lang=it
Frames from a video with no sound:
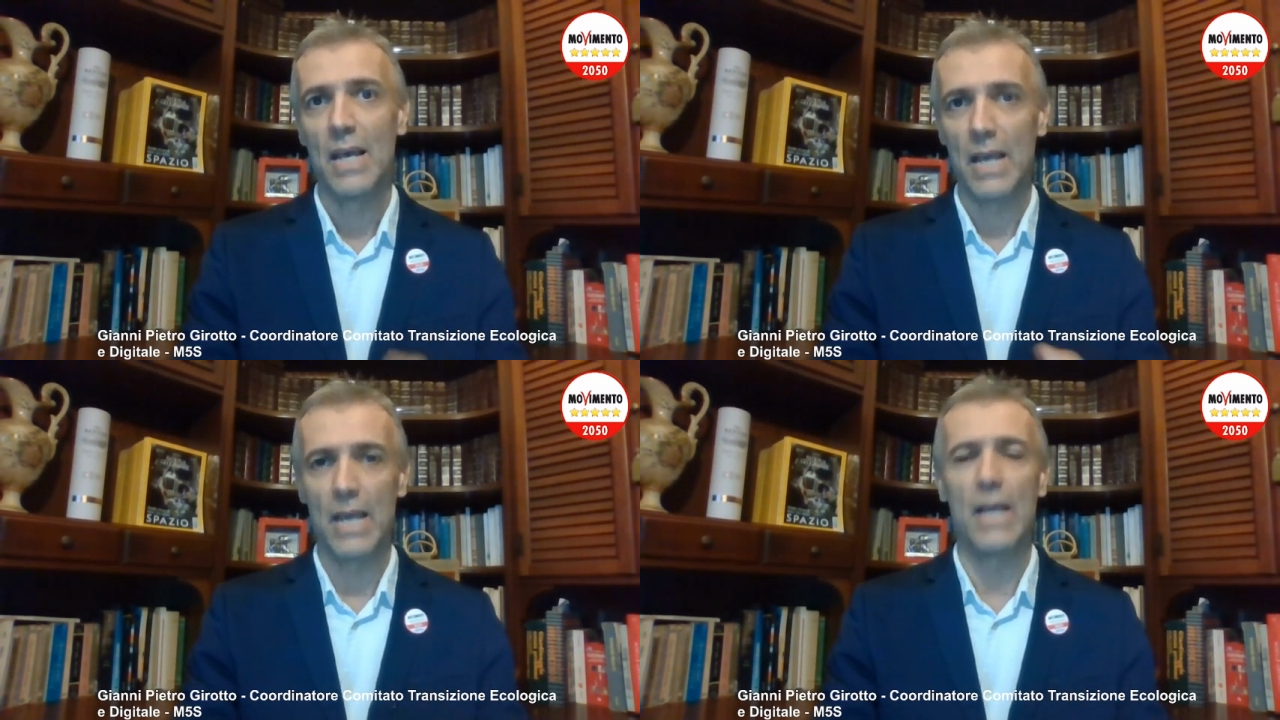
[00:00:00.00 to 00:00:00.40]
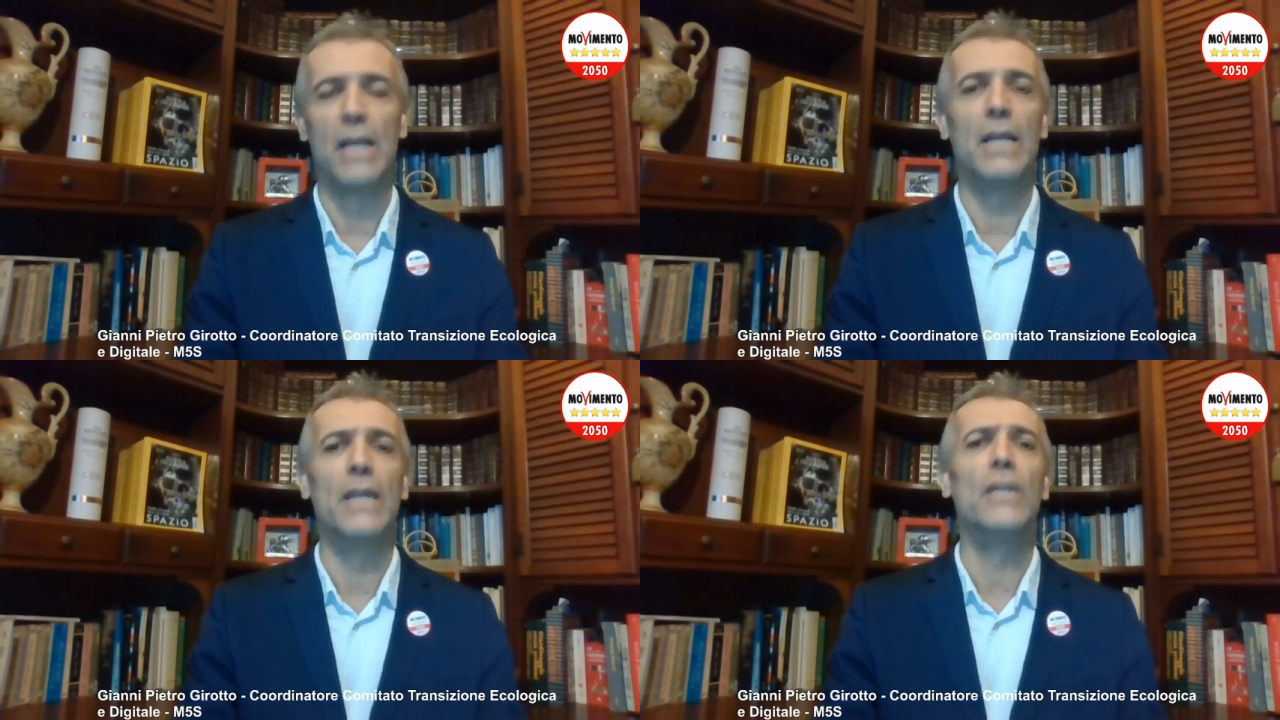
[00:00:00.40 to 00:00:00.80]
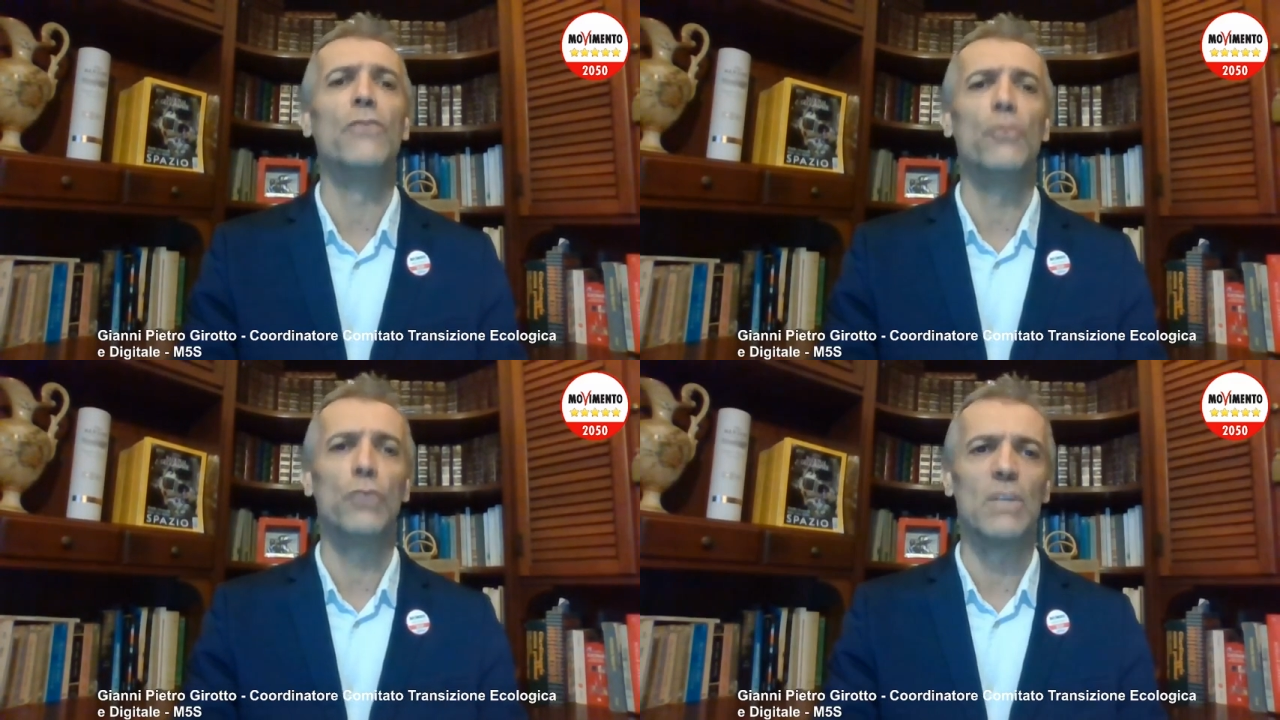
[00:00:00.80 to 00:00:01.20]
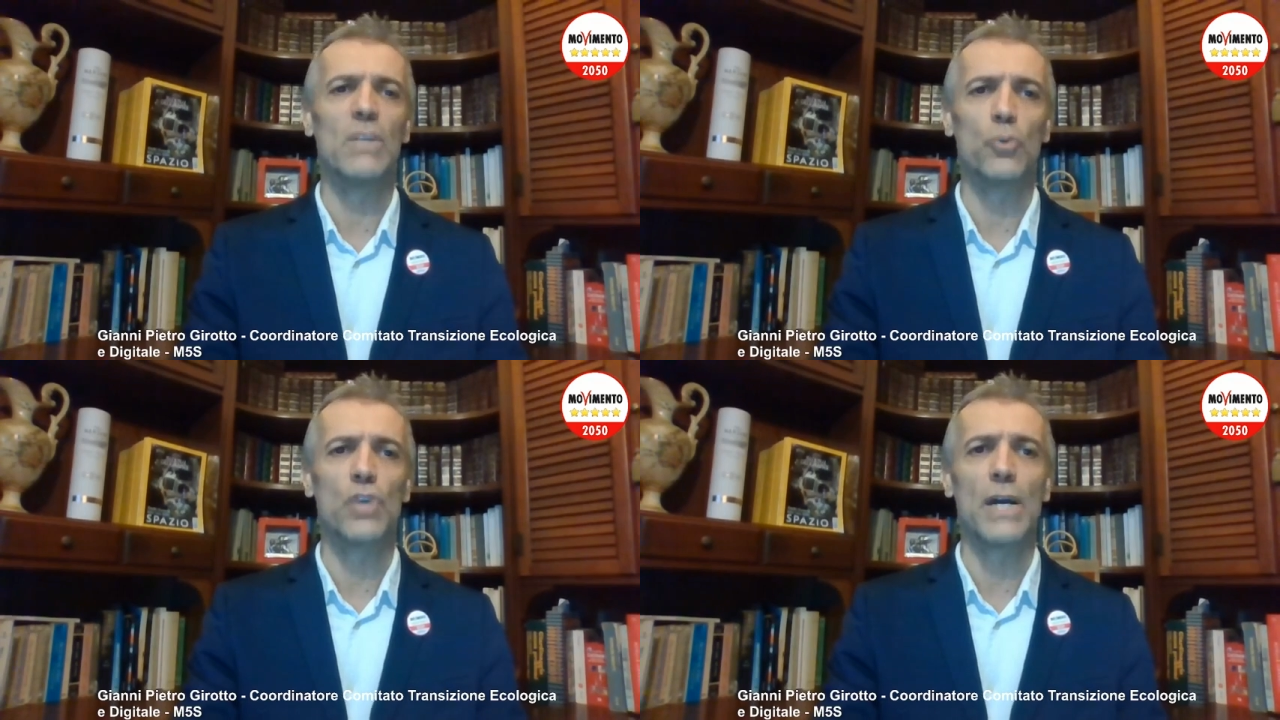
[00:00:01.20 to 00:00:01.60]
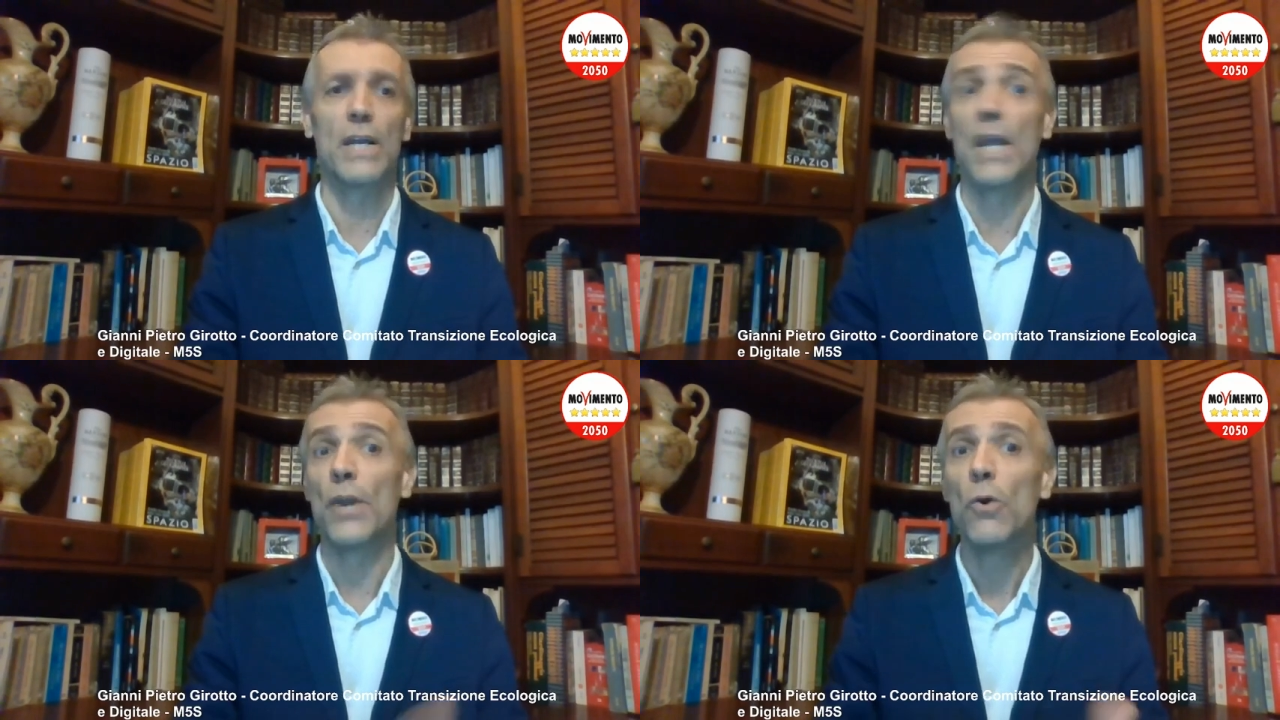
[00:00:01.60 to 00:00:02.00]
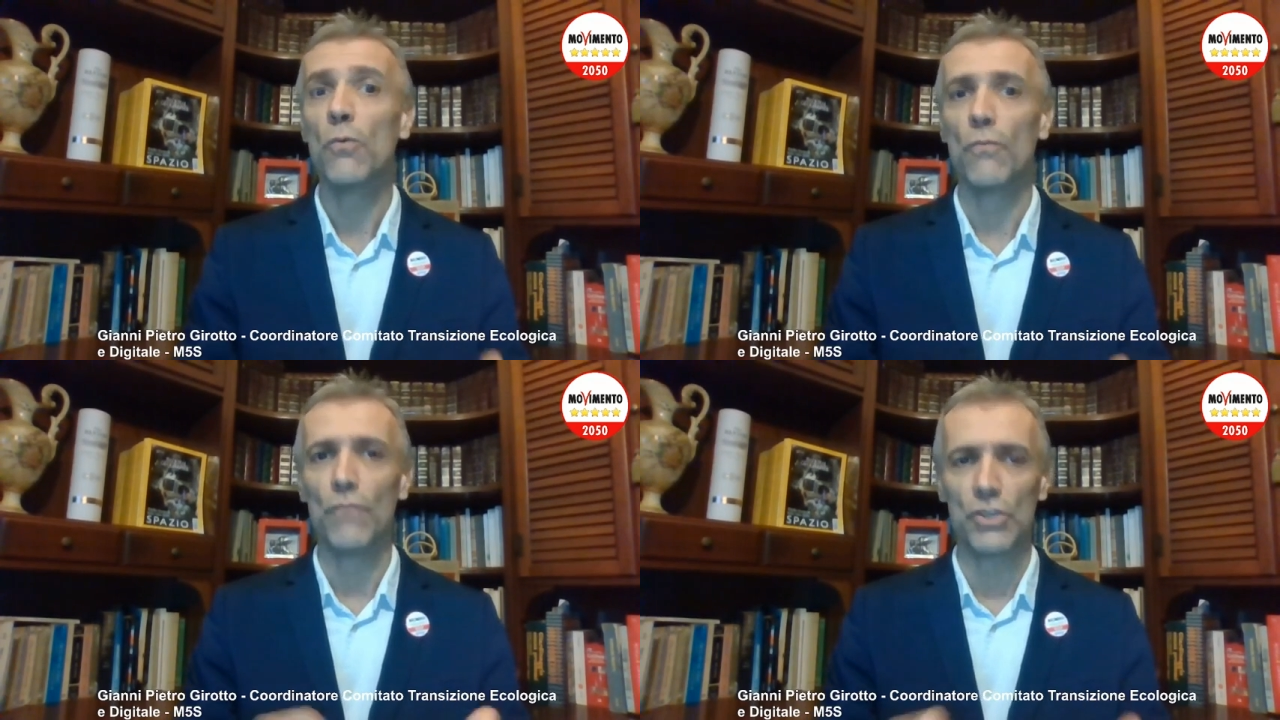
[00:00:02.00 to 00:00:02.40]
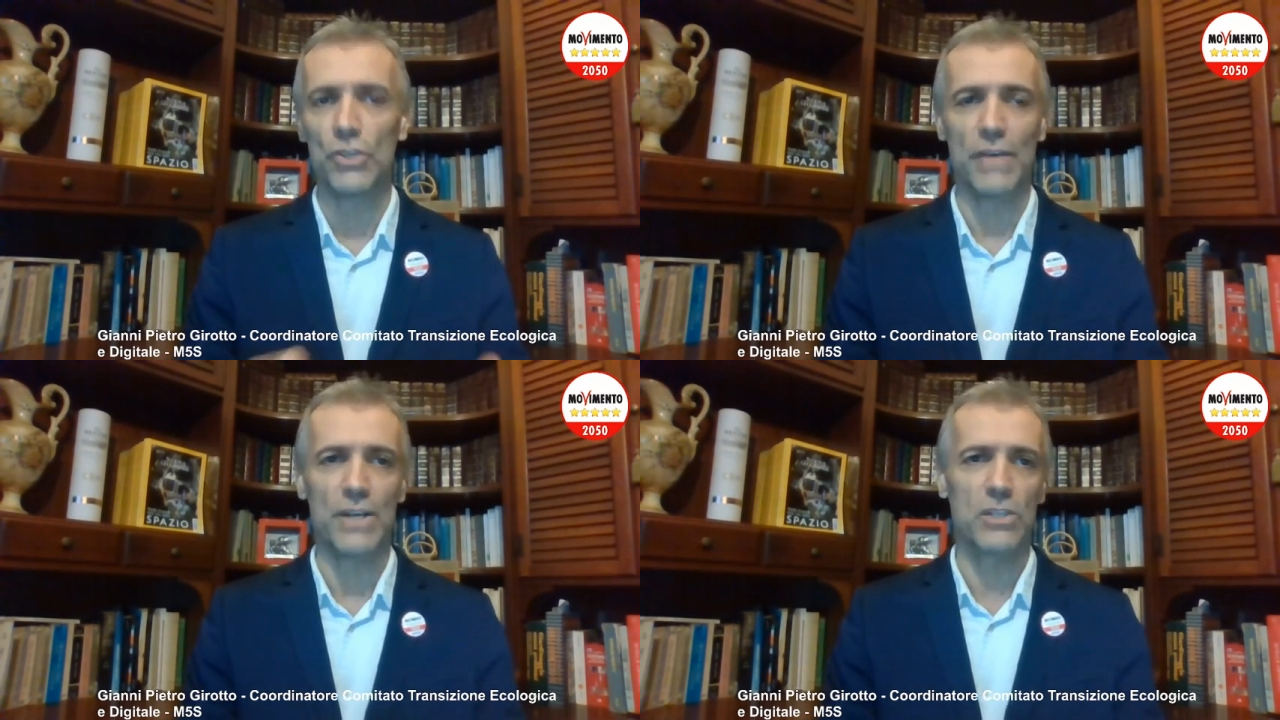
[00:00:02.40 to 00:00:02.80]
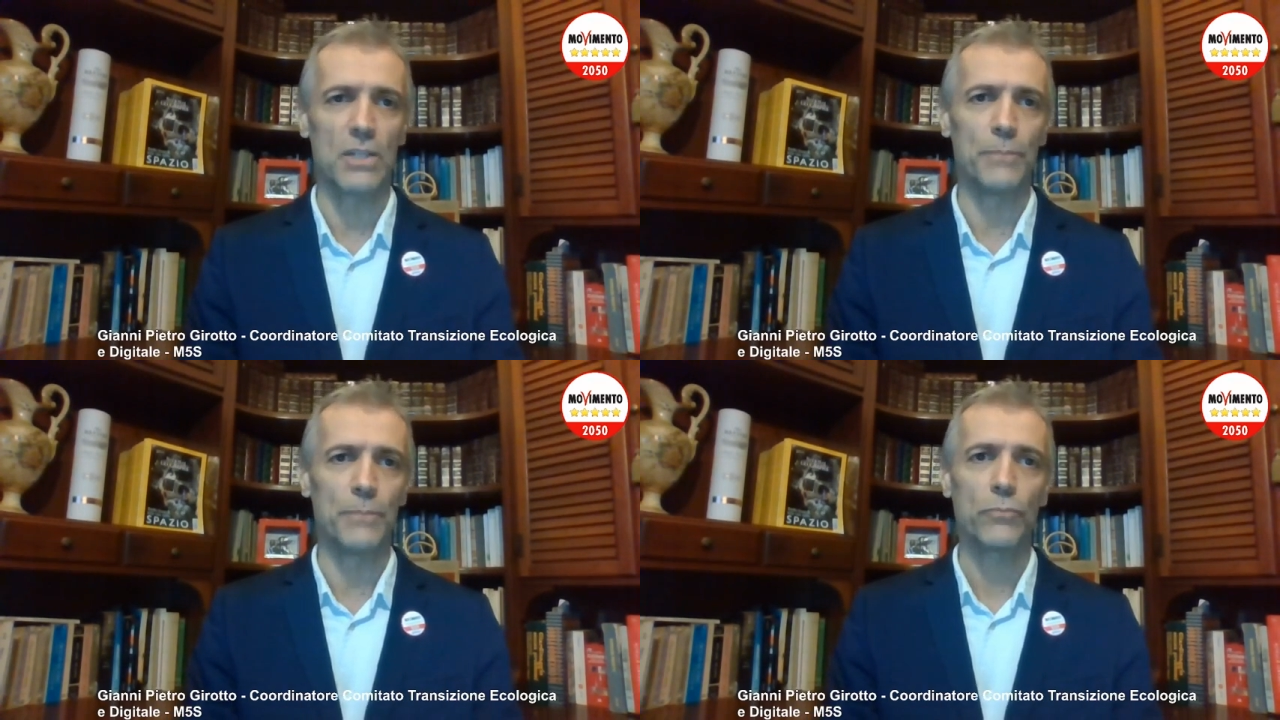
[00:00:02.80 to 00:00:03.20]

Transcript: eh, i rifiuti da bruciare e non viceversa.